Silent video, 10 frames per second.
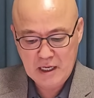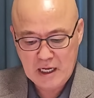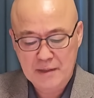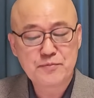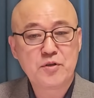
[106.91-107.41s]

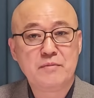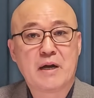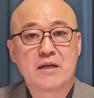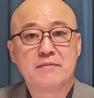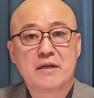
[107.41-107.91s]
앞뒤
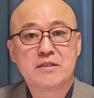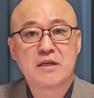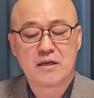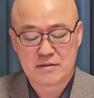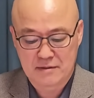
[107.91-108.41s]
말이
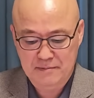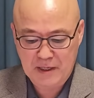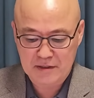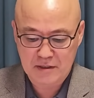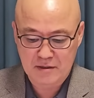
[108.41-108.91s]
맞지 않는
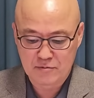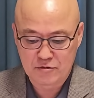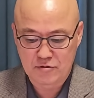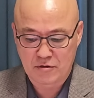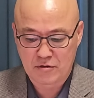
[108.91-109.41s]

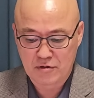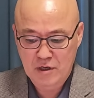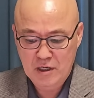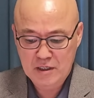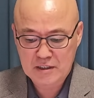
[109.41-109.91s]
판결문으로
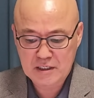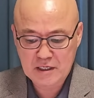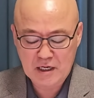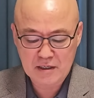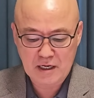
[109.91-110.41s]
이
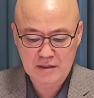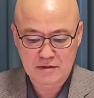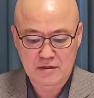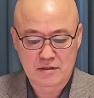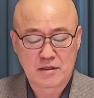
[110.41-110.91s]
기각을
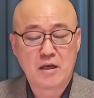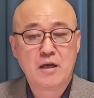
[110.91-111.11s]
한 것